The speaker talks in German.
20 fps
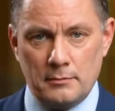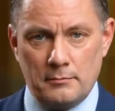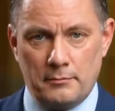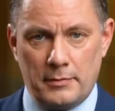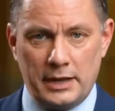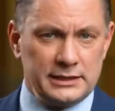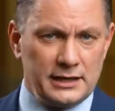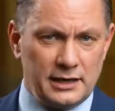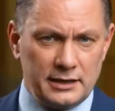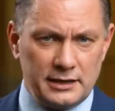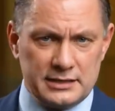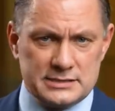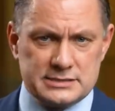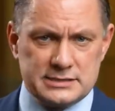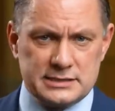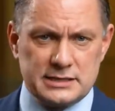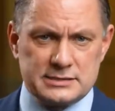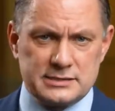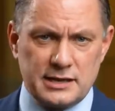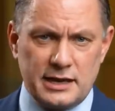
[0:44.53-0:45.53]
Mancher kann
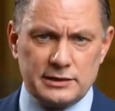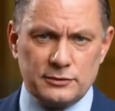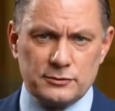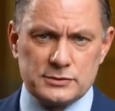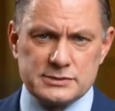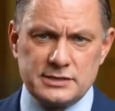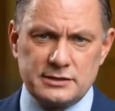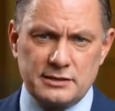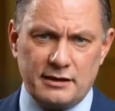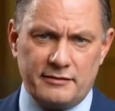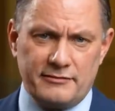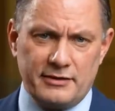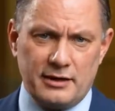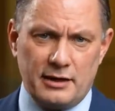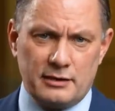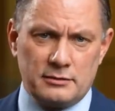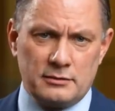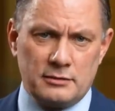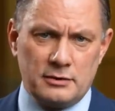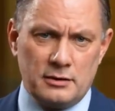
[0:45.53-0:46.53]
sich des Eindrucks nicht
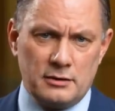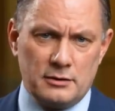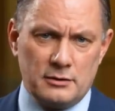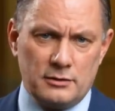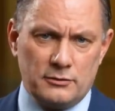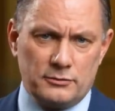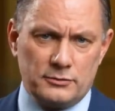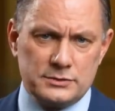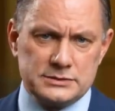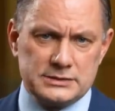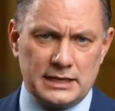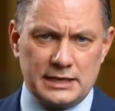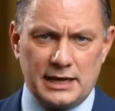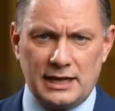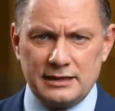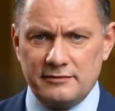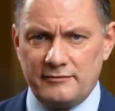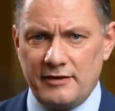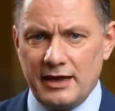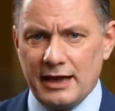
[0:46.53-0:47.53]
erwehren, unser
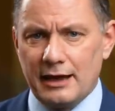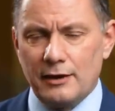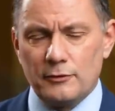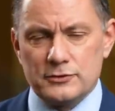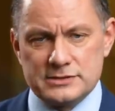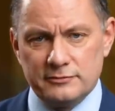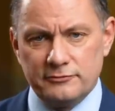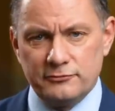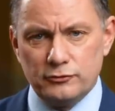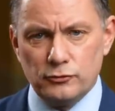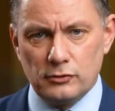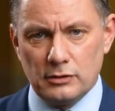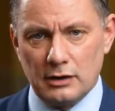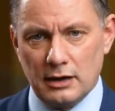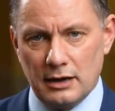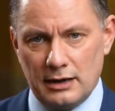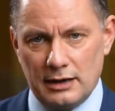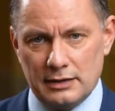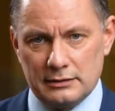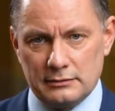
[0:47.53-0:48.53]
Land wäre aus den Fugen
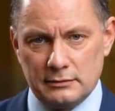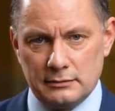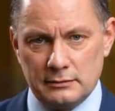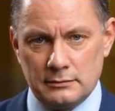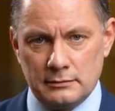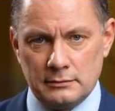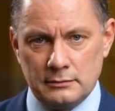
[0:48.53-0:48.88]
geraten.